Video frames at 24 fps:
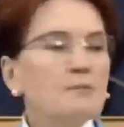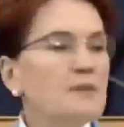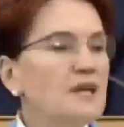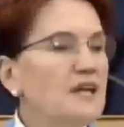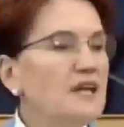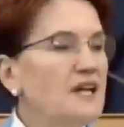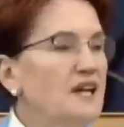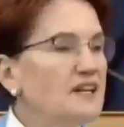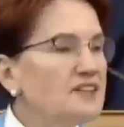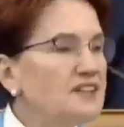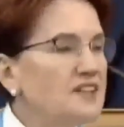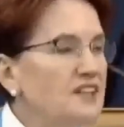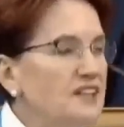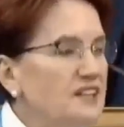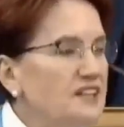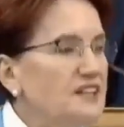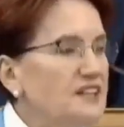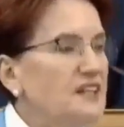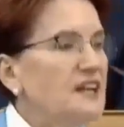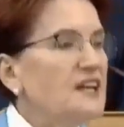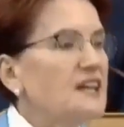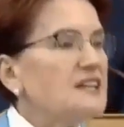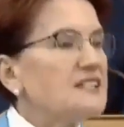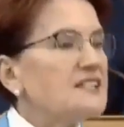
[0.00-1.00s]

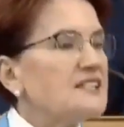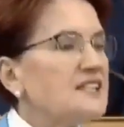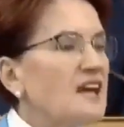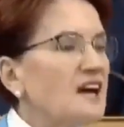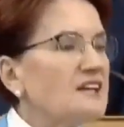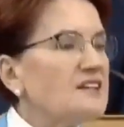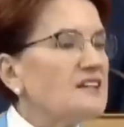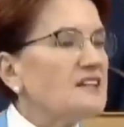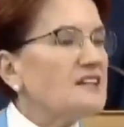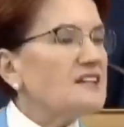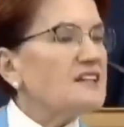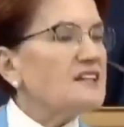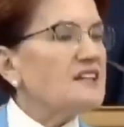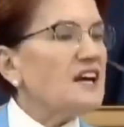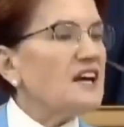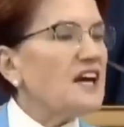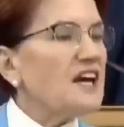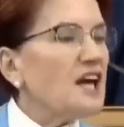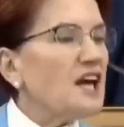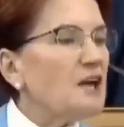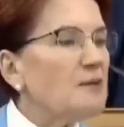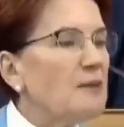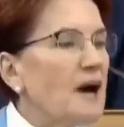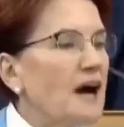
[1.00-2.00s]
Milletin sandıkta
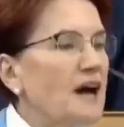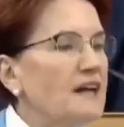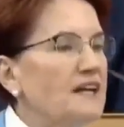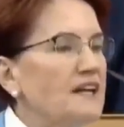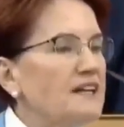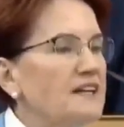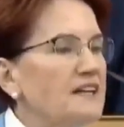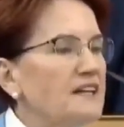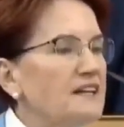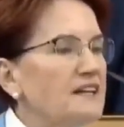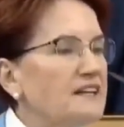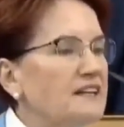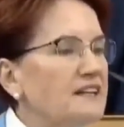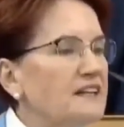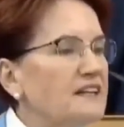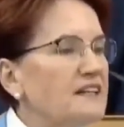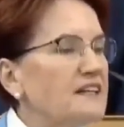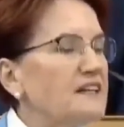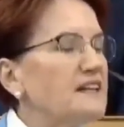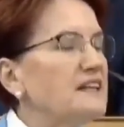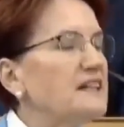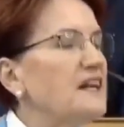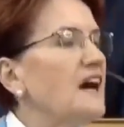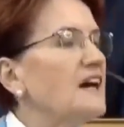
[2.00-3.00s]
emanet
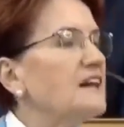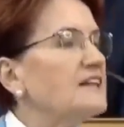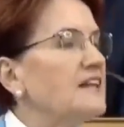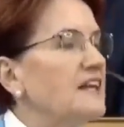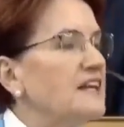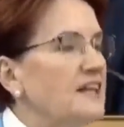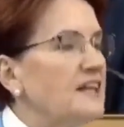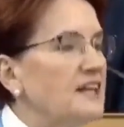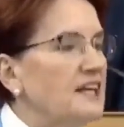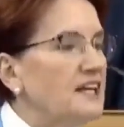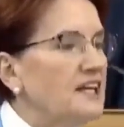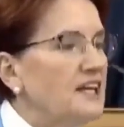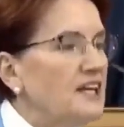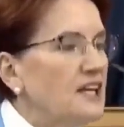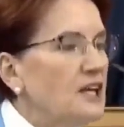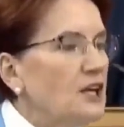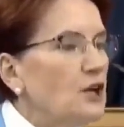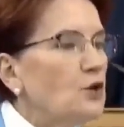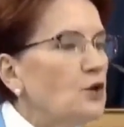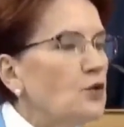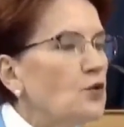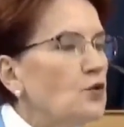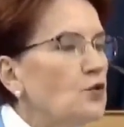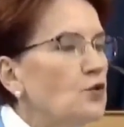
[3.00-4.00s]
ettiği iradeyi